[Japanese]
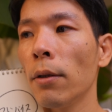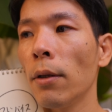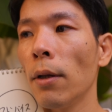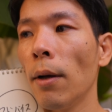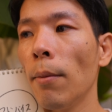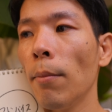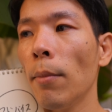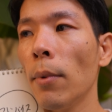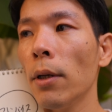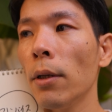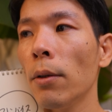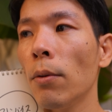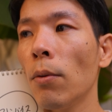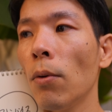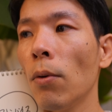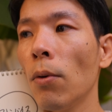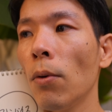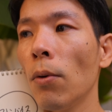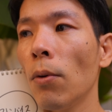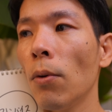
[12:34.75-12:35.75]
あんまり
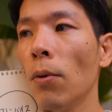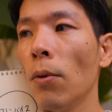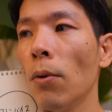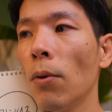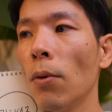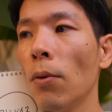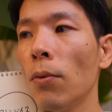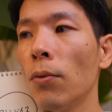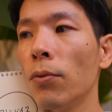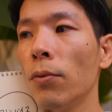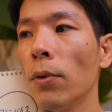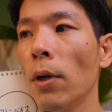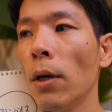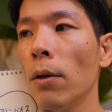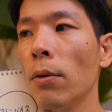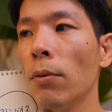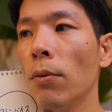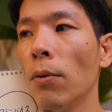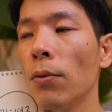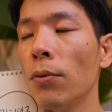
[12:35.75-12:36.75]
こう、不
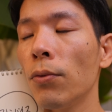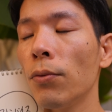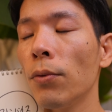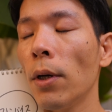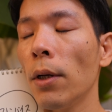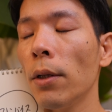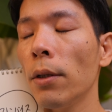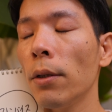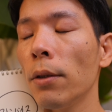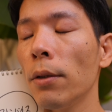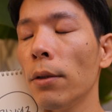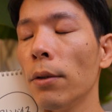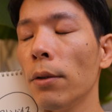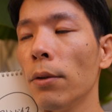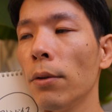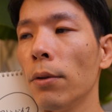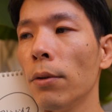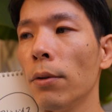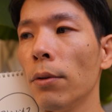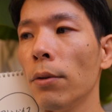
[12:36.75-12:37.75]
安を不
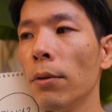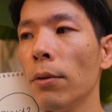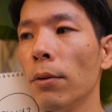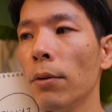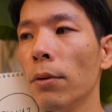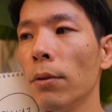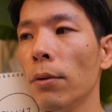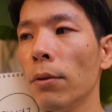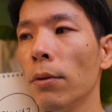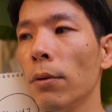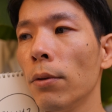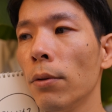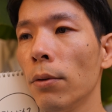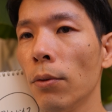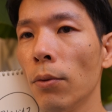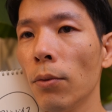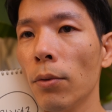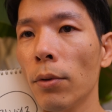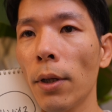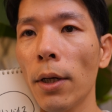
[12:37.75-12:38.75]
安
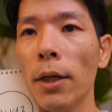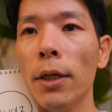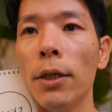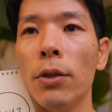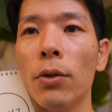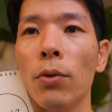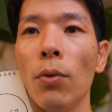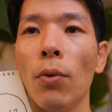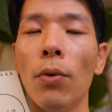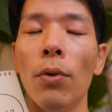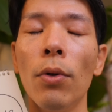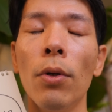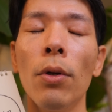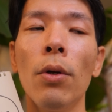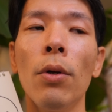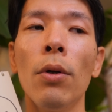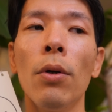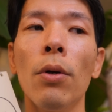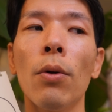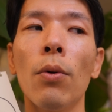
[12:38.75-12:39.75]
の対処を
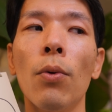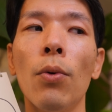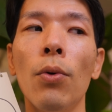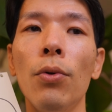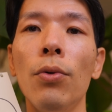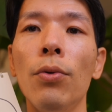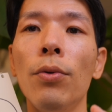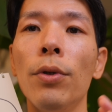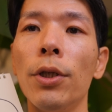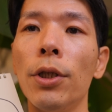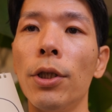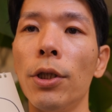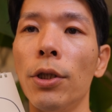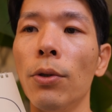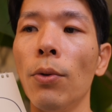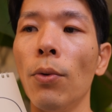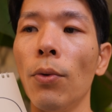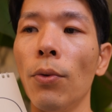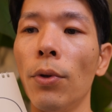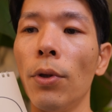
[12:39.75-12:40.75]
こういうふうにし
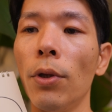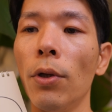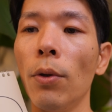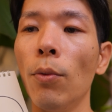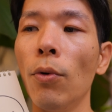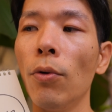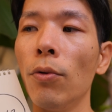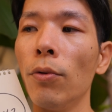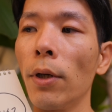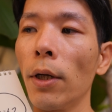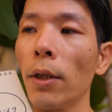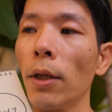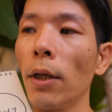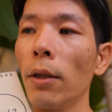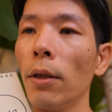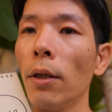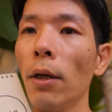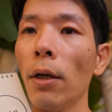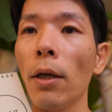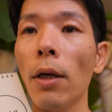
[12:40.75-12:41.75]
ようって思う方っ
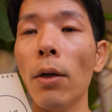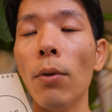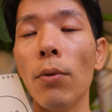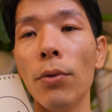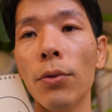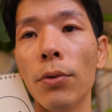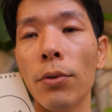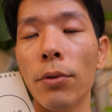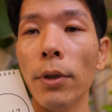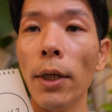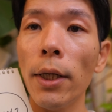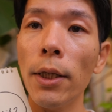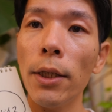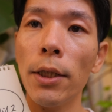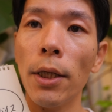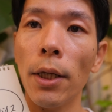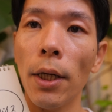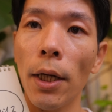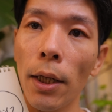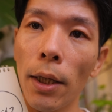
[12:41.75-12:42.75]
て結構少ないん
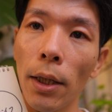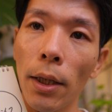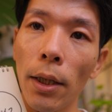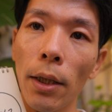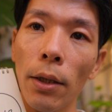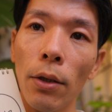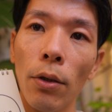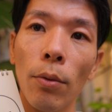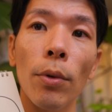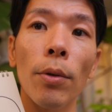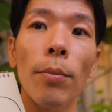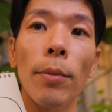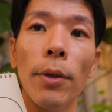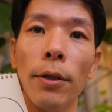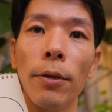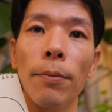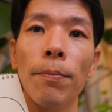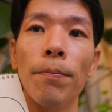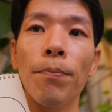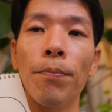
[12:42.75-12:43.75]
じゃないかなと思いま
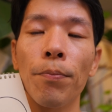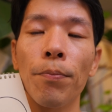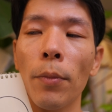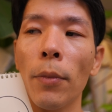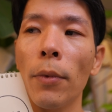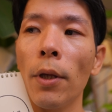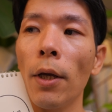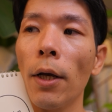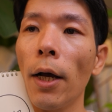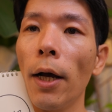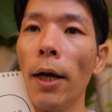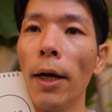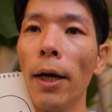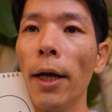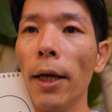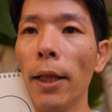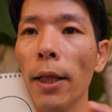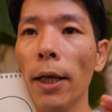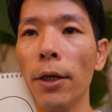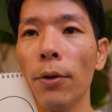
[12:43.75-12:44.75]
す。ね、考
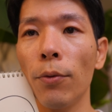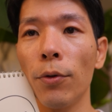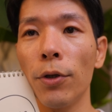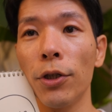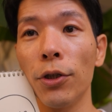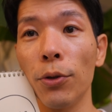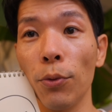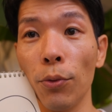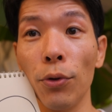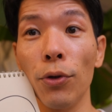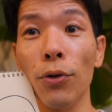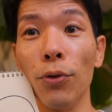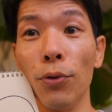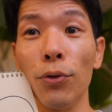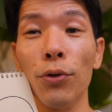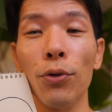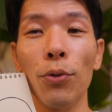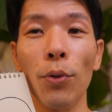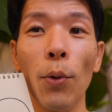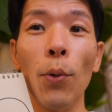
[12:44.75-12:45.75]
えないようにしようってい
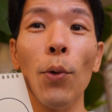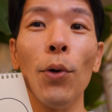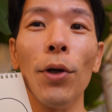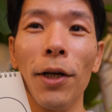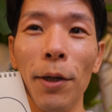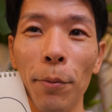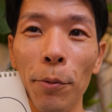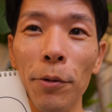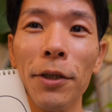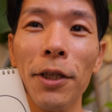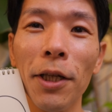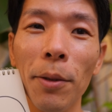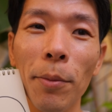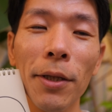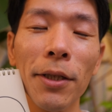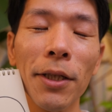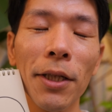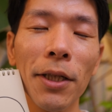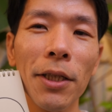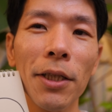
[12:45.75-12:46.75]
う人が多いかもしれ
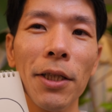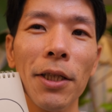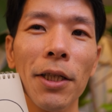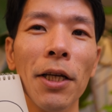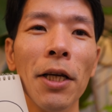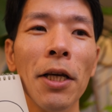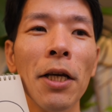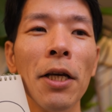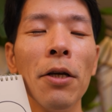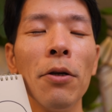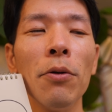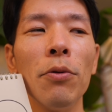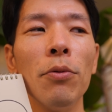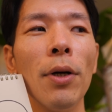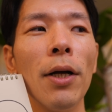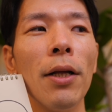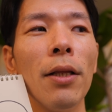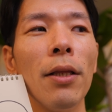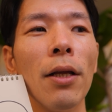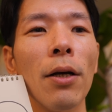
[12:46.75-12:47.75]
ませんし、
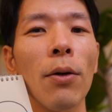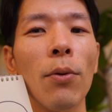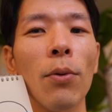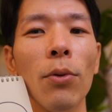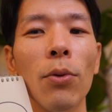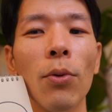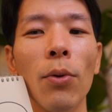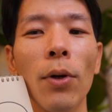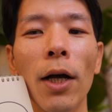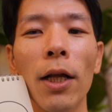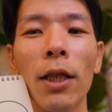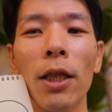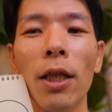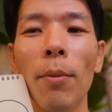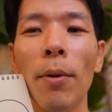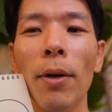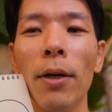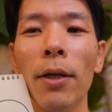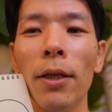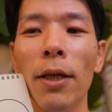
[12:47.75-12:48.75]
不安なことが
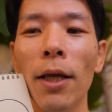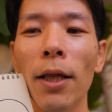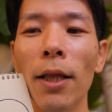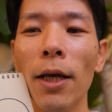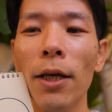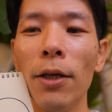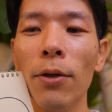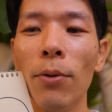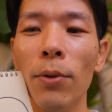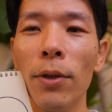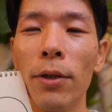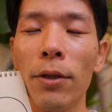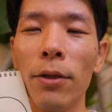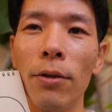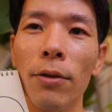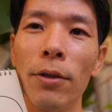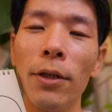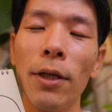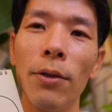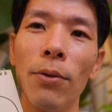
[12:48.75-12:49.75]
頭に出ないように
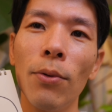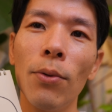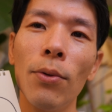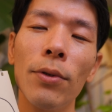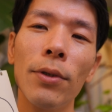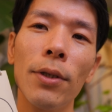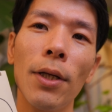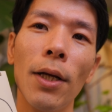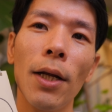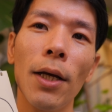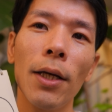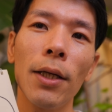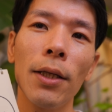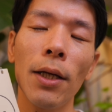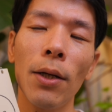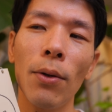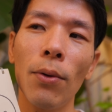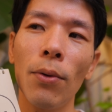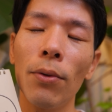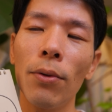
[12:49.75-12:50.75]
するにはどうしたらいいん
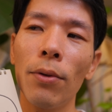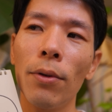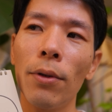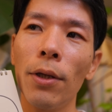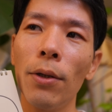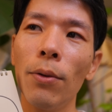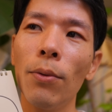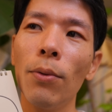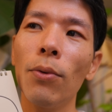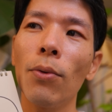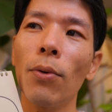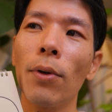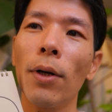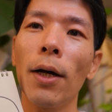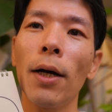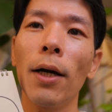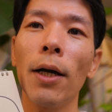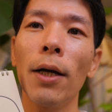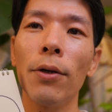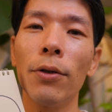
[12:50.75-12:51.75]
だろうっていうことを考
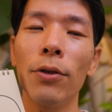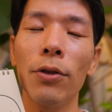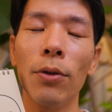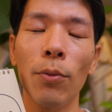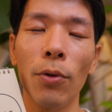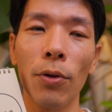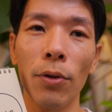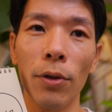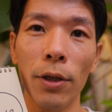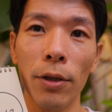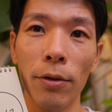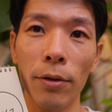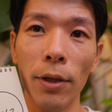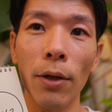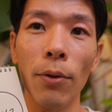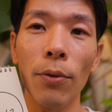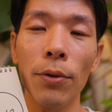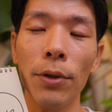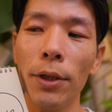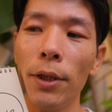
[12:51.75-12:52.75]
える人もいるだ
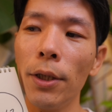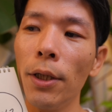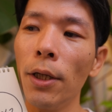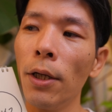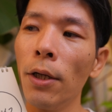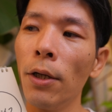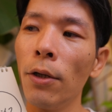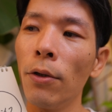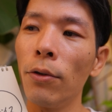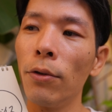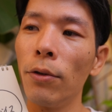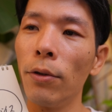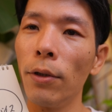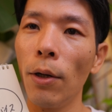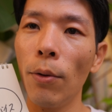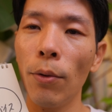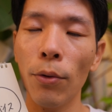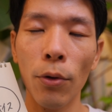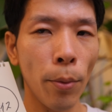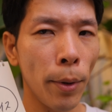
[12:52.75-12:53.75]
ろうし、不
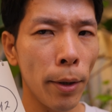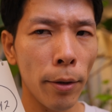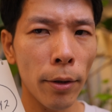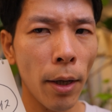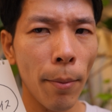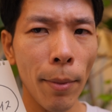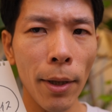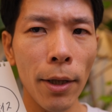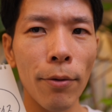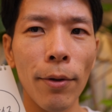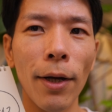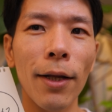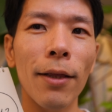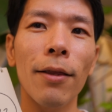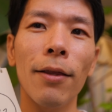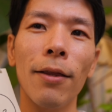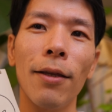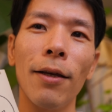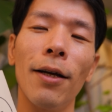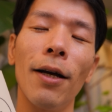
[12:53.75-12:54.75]
安を止めるためにはっ
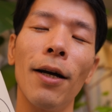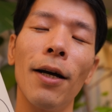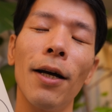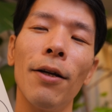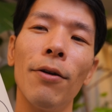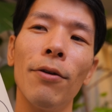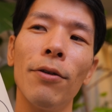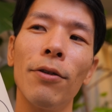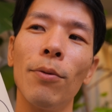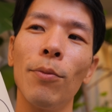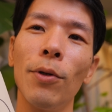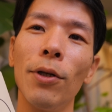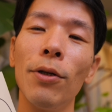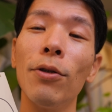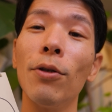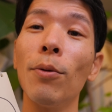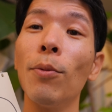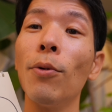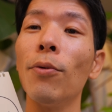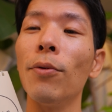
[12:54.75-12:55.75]
て考える人もい
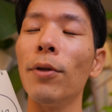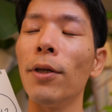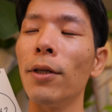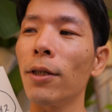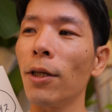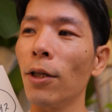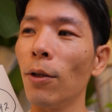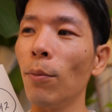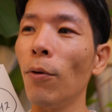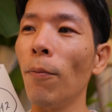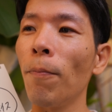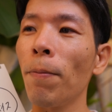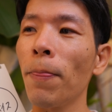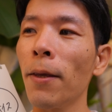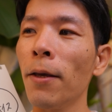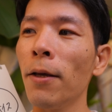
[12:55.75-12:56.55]
ると思うんですけども、